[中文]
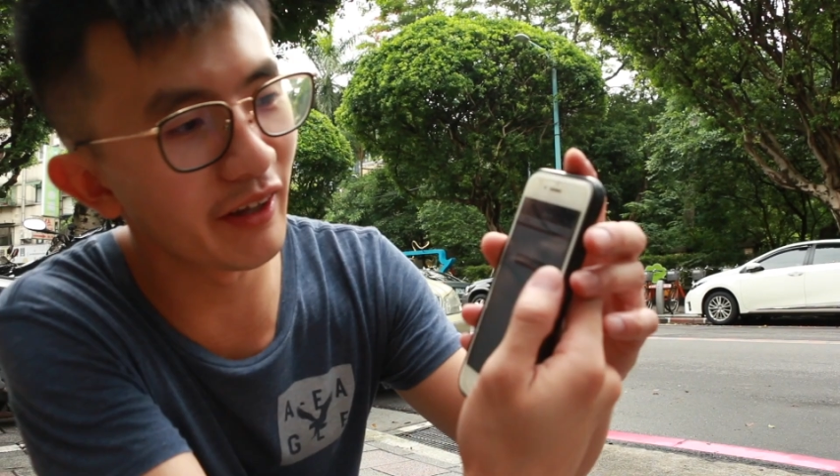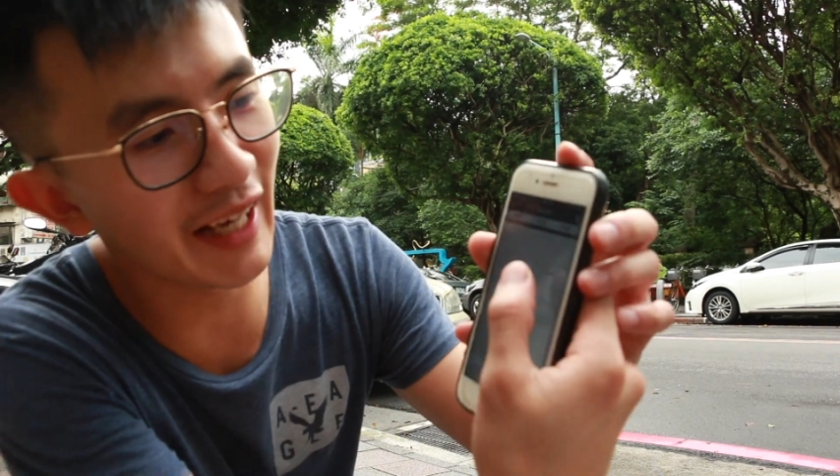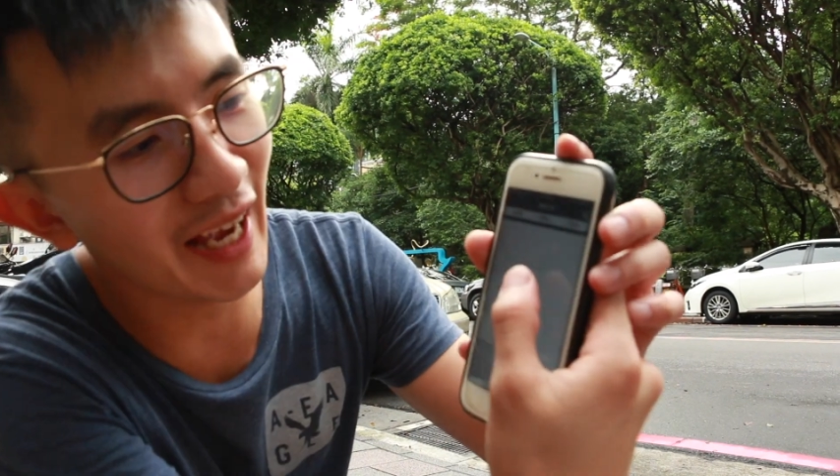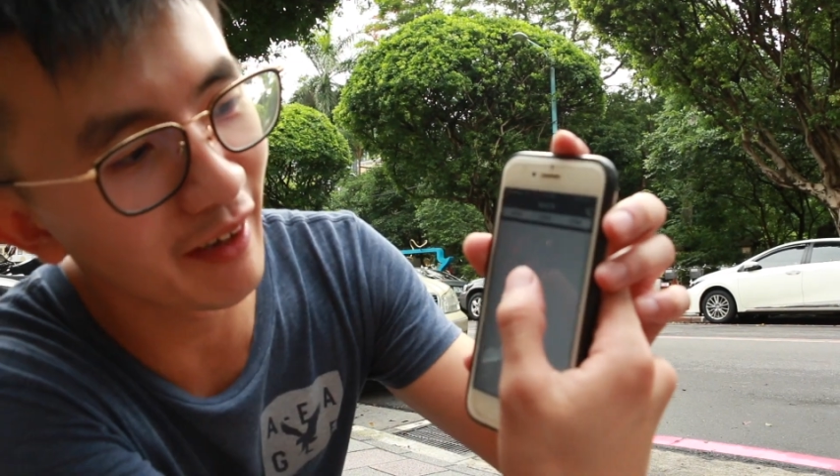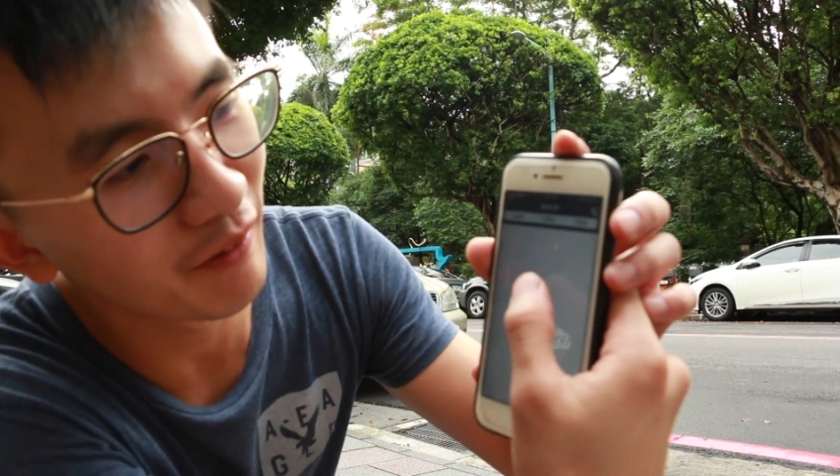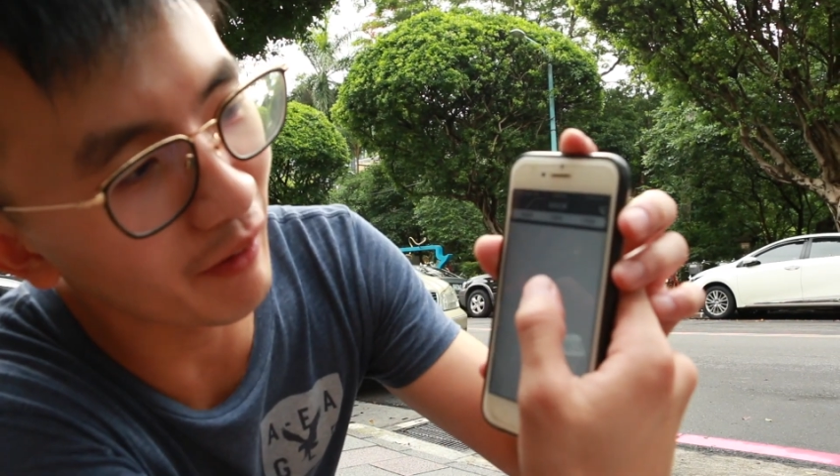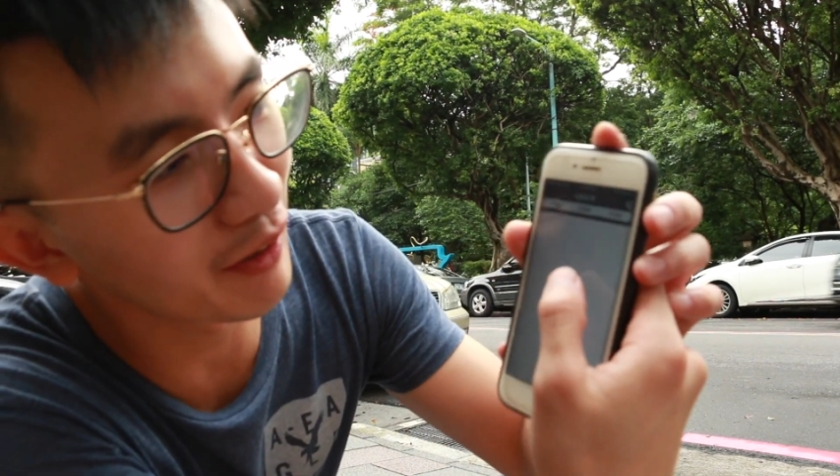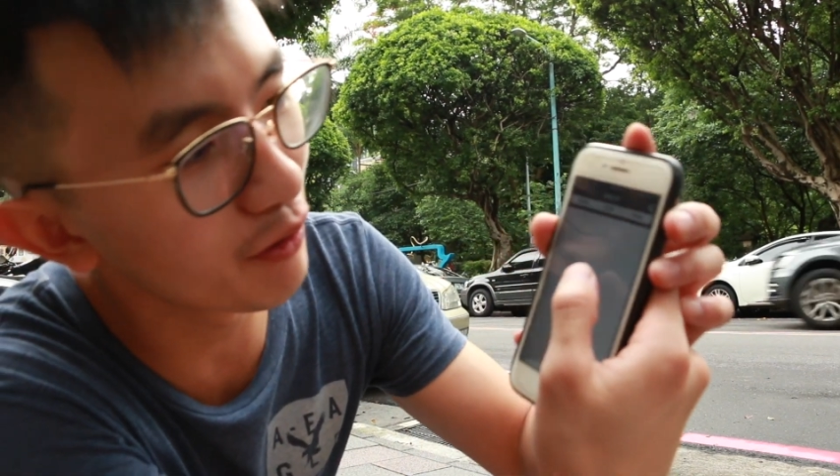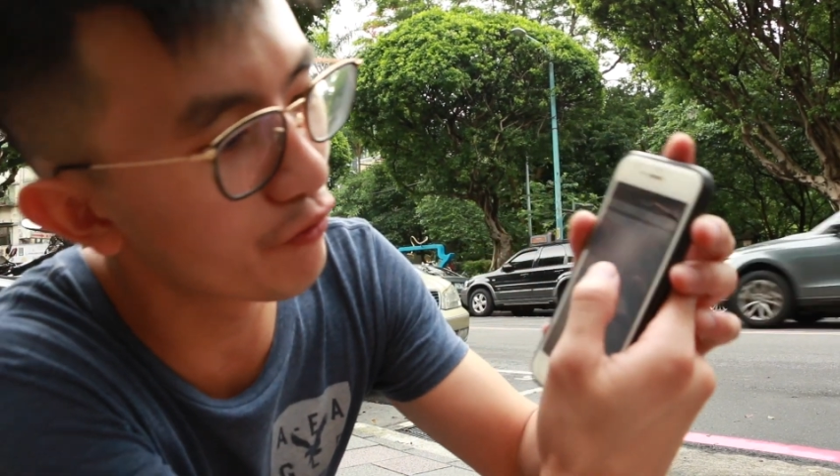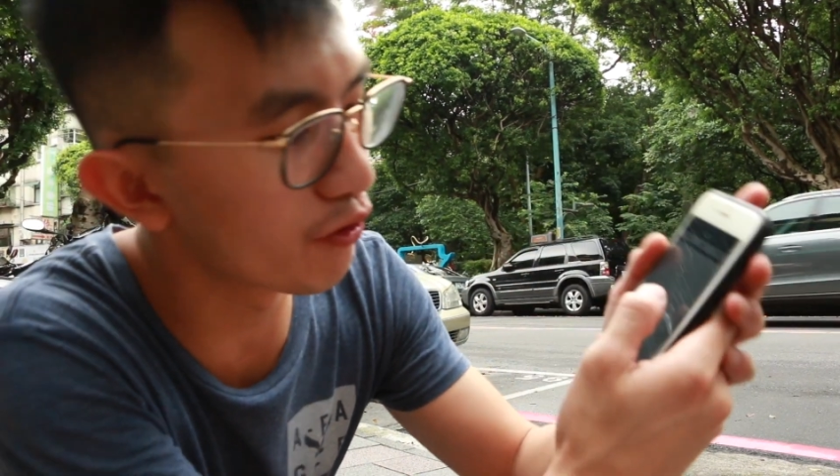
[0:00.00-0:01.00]
有，你看
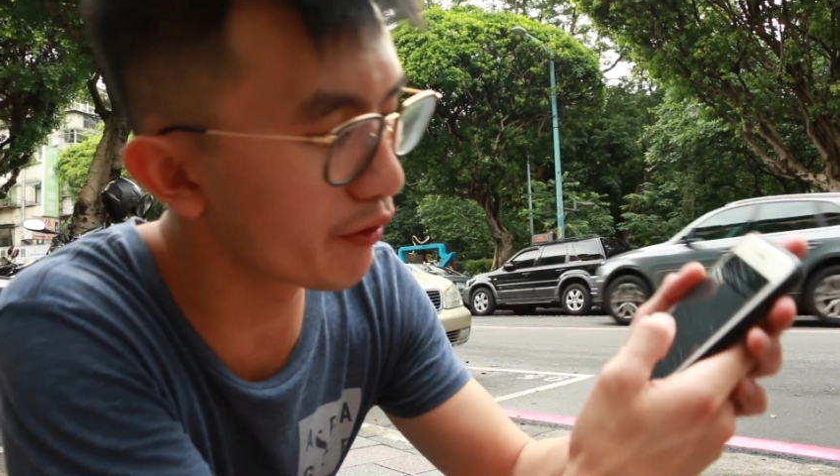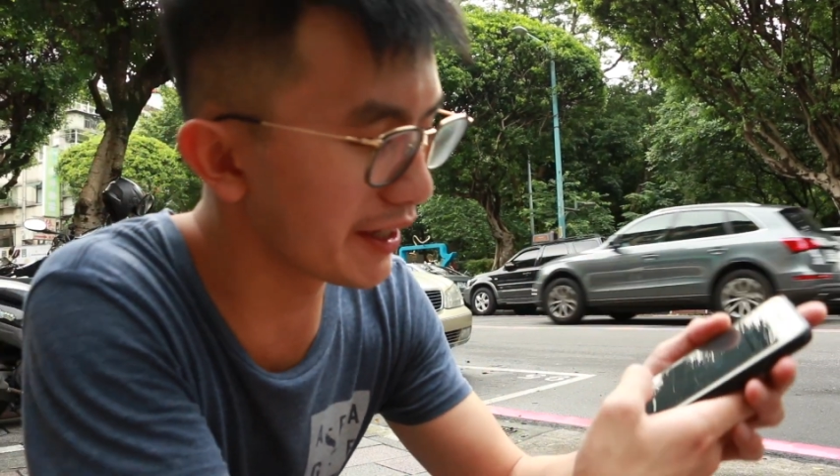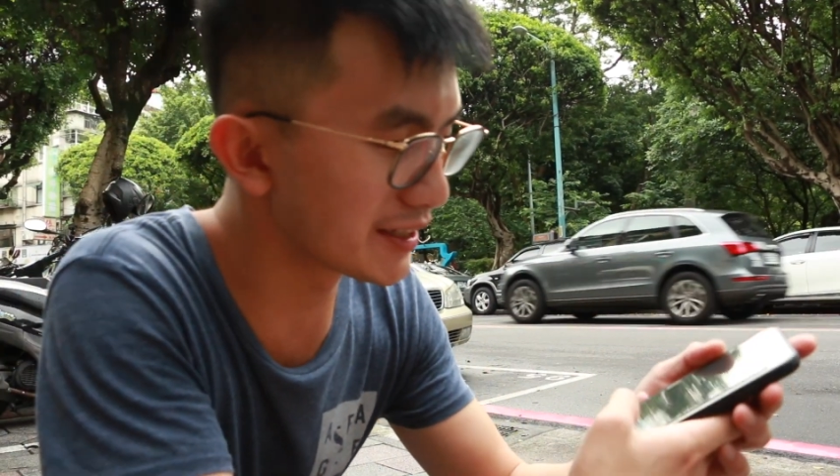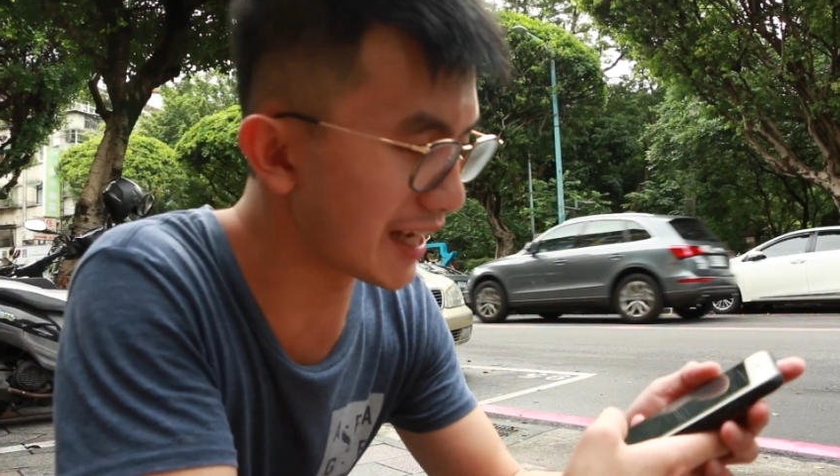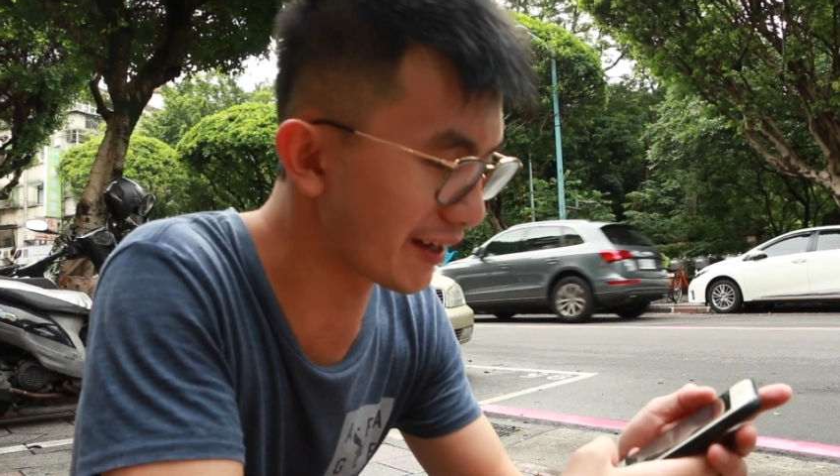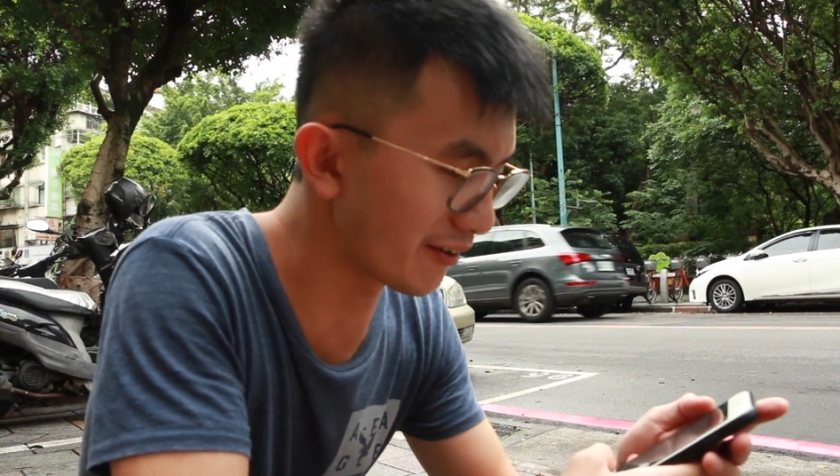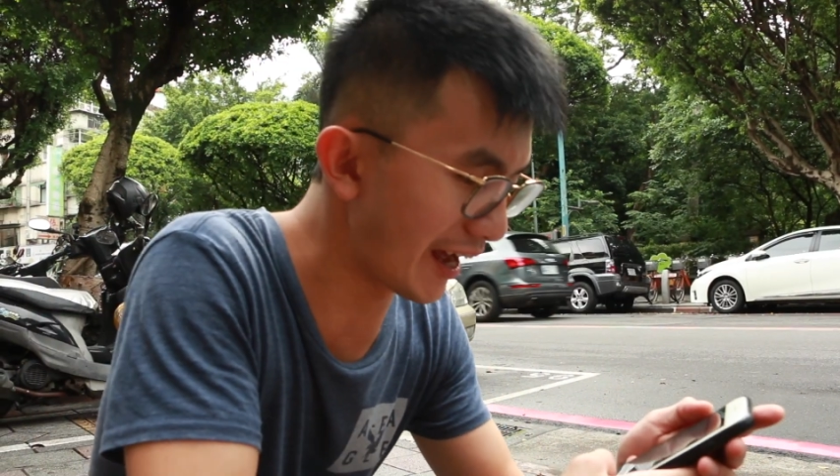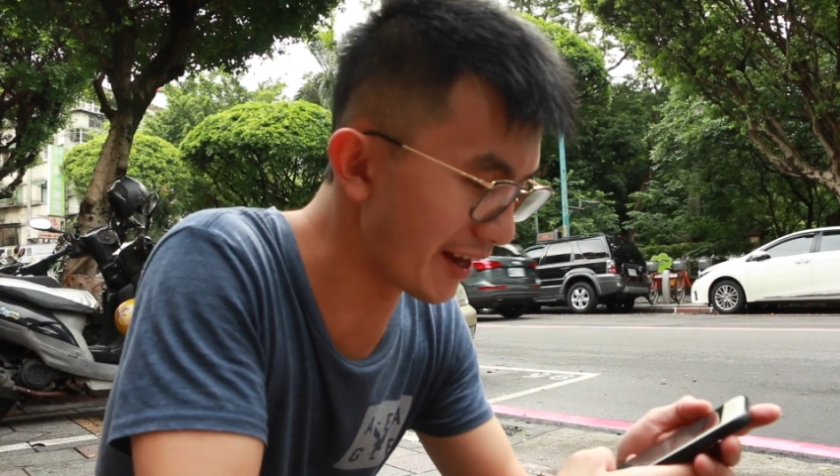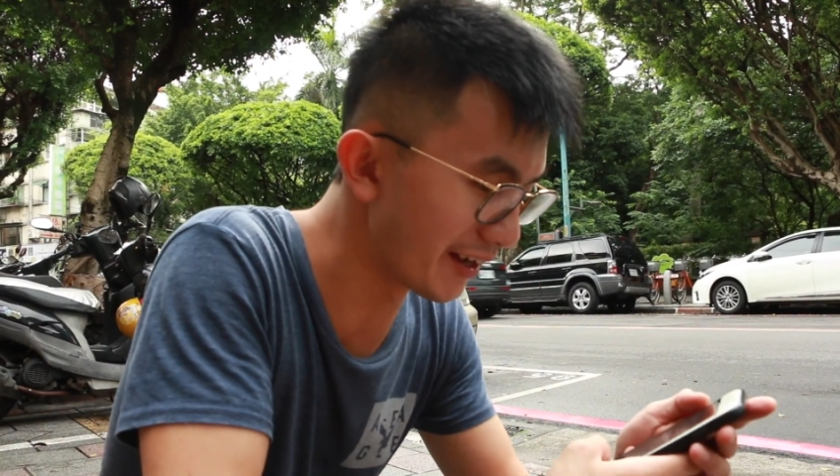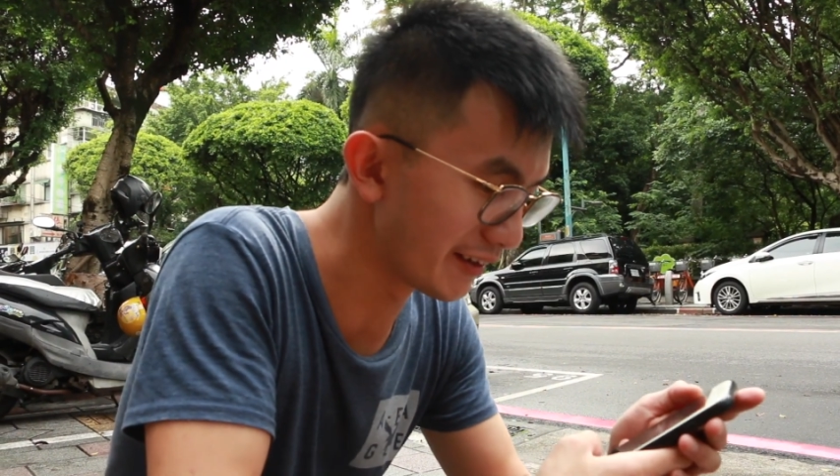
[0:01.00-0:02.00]
网络服务异常又
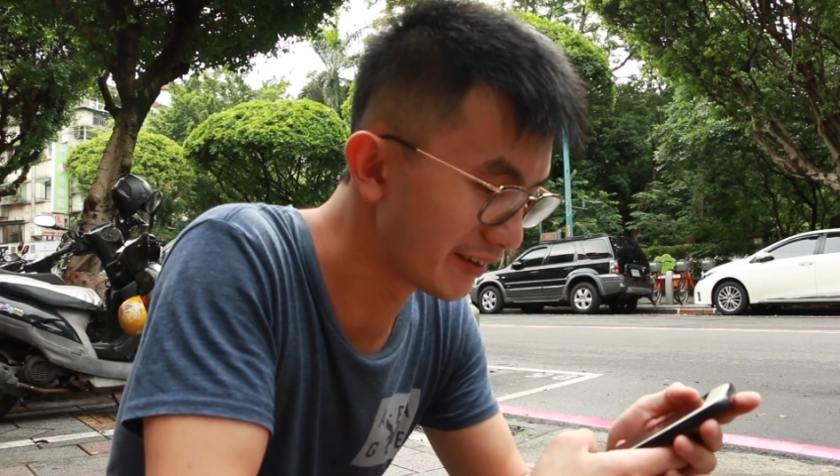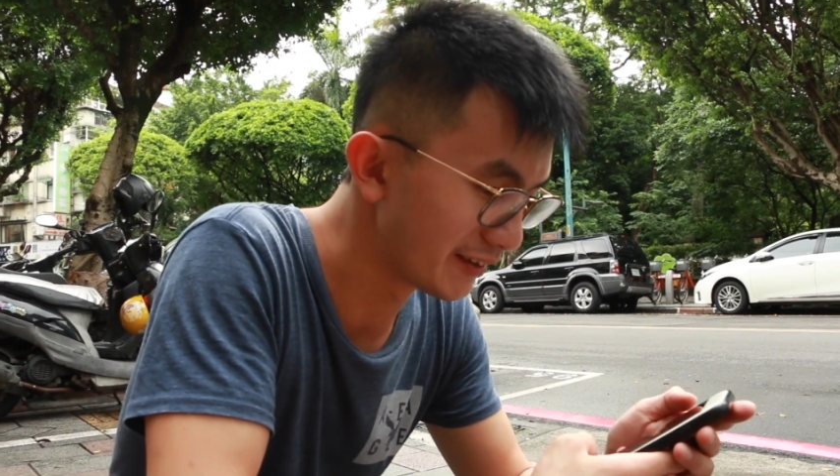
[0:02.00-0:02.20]
来了。